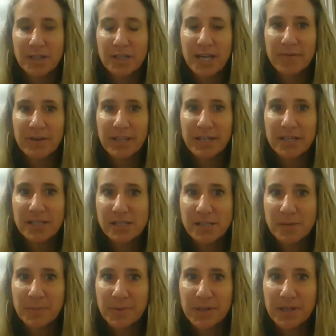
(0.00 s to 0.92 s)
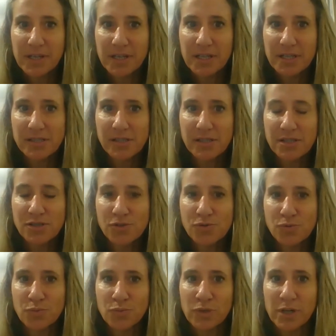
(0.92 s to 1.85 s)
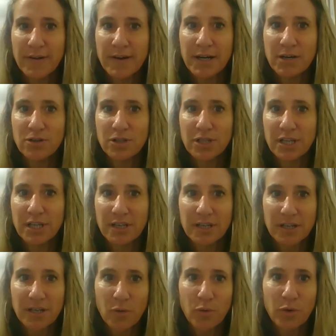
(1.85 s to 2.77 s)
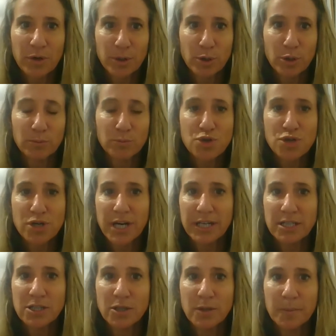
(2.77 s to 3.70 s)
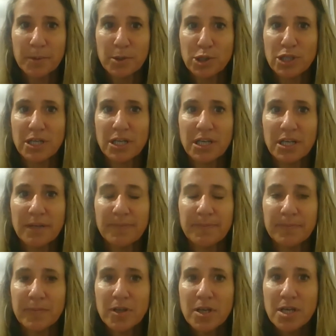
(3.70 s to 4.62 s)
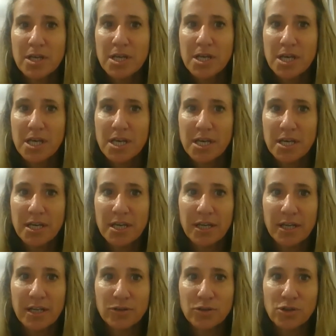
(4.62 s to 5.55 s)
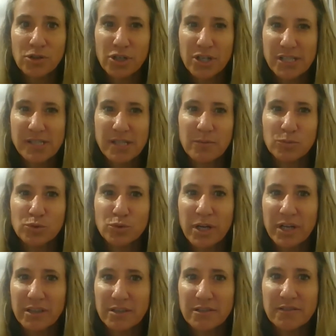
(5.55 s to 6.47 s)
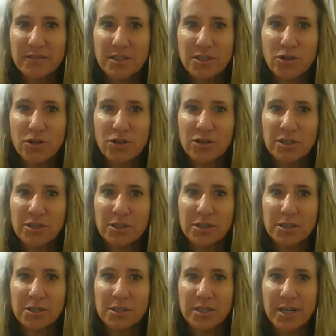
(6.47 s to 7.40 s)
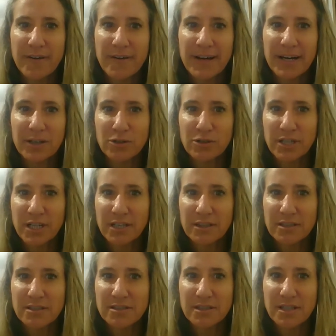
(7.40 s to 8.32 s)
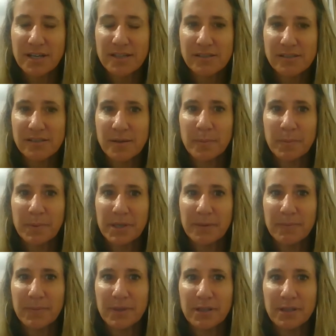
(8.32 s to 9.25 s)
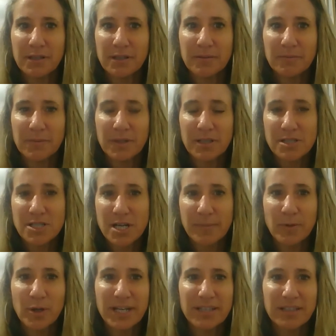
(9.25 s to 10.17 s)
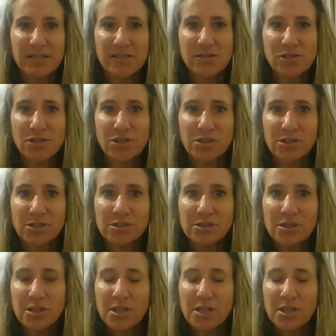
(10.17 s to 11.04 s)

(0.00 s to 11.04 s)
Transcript: La verdad que siempre es, un trabajo que recuerdo con mucho cariño porque eh, todo lo que es el mundo artístico y, trabajar con artistas siempre me, llamó la atención,